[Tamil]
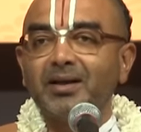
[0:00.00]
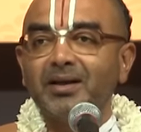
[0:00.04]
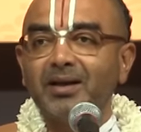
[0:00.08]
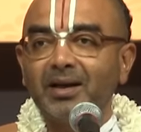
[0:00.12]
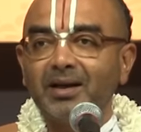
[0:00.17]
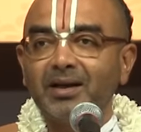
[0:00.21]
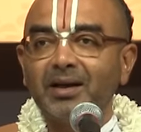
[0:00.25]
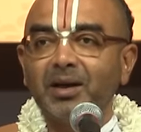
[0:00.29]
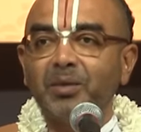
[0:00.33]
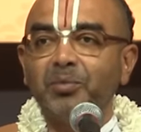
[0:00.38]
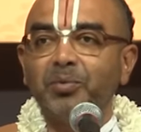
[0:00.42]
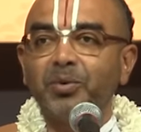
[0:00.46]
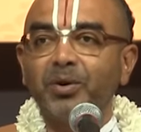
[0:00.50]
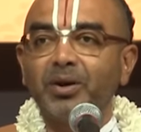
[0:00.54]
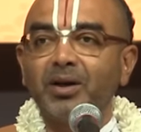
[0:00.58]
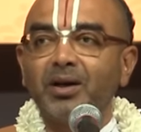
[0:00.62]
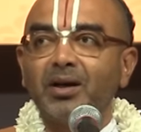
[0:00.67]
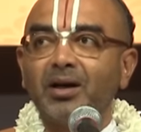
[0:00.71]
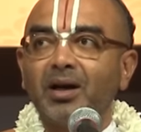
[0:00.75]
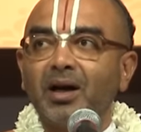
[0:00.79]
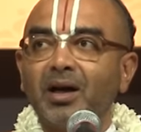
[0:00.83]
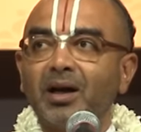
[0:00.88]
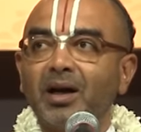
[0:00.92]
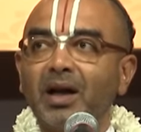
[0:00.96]
எங்கே
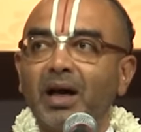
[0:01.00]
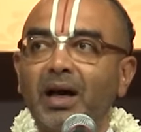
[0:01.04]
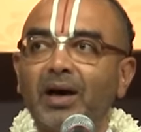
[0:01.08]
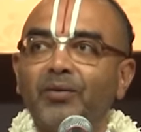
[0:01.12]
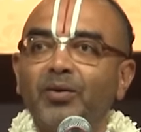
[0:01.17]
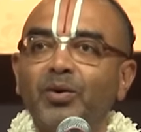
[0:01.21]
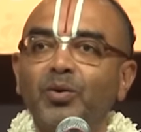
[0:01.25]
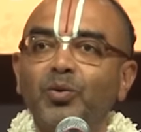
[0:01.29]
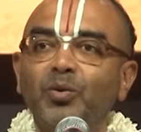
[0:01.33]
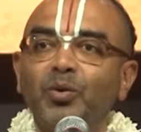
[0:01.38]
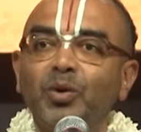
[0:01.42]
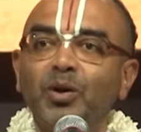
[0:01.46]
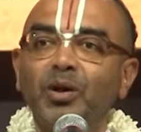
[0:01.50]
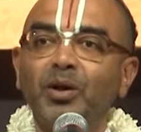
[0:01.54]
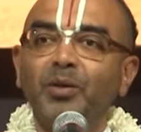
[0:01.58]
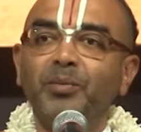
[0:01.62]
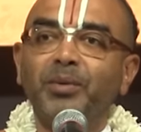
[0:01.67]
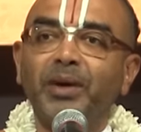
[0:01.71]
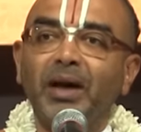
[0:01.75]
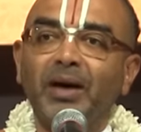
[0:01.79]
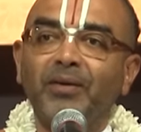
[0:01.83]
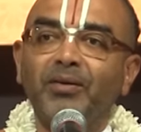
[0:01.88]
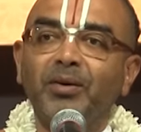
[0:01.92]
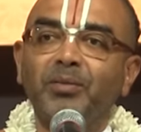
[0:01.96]
போயிருக்காருன்னா அவர் உள்ளில்
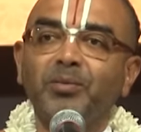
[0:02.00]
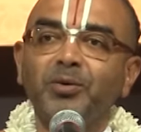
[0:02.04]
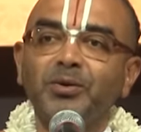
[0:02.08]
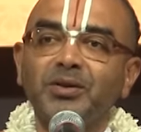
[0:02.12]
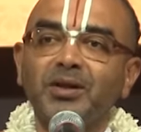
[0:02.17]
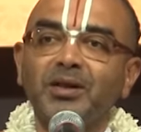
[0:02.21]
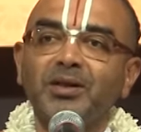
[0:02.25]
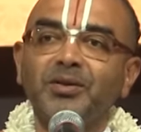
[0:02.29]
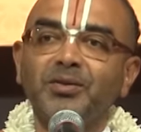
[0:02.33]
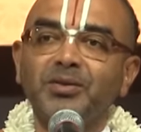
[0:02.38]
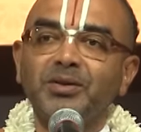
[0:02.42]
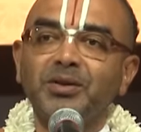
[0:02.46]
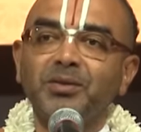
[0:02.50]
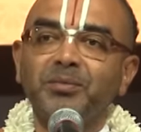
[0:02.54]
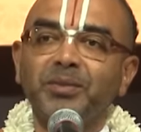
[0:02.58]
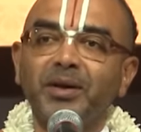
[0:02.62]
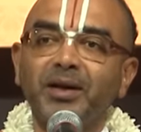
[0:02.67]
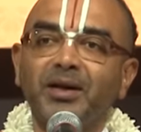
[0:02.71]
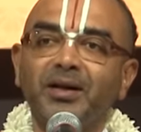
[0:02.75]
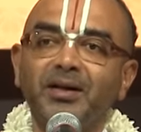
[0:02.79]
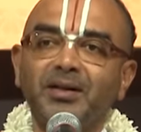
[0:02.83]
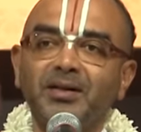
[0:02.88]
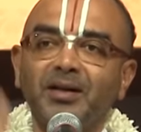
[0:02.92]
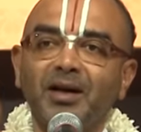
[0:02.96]
போய் அவர் புஸ்தகத்தை வச்சுன்னு
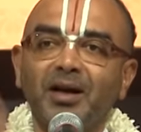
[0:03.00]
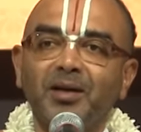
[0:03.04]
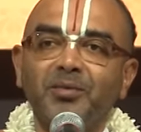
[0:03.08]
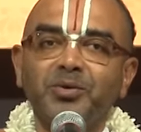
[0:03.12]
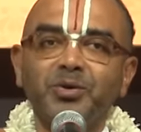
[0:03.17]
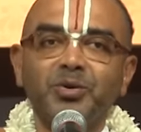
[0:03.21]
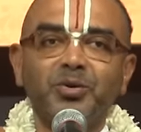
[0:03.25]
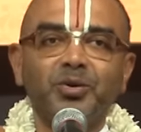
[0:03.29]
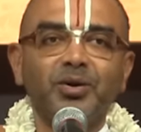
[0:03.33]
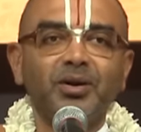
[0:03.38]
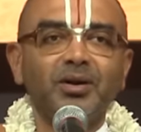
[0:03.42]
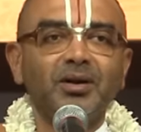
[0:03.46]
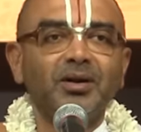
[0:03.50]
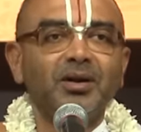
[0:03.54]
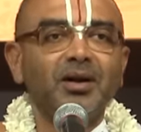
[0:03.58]
படிக்கிறதுக்கு ஆரம்பிச்சிருவார்